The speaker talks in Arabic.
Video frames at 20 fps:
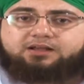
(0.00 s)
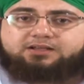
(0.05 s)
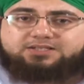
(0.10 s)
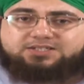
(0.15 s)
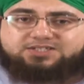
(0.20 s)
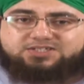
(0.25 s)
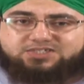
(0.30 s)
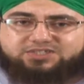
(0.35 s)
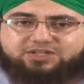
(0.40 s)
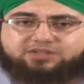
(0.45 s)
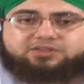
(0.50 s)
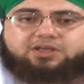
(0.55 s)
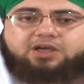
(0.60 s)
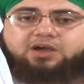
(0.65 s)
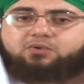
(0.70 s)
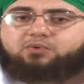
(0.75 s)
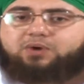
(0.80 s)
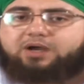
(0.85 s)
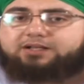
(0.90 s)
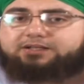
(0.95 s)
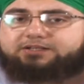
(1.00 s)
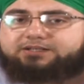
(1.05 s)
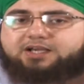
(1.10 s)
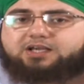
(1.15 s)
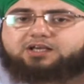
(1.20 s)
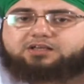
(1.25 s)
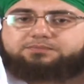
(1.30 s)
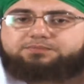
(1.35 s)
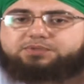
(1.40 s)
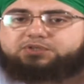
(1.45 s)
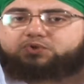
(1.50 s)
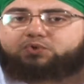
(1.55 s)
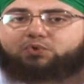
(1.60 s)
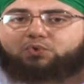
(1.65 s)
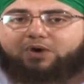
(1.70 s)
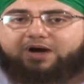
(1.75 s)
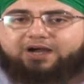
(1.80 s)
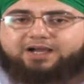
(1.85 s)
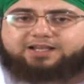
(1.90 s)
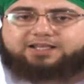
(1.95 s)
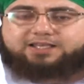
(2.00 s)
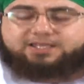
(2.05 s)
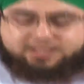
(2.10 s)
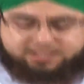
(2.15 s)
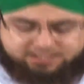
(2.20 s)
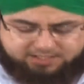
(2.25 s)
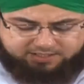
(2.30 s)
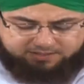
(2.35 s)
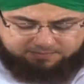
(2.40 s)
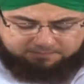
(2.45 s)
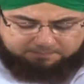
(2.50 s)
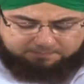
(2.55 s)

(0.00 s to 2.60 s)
استطاعوا ان يقبضوا عليه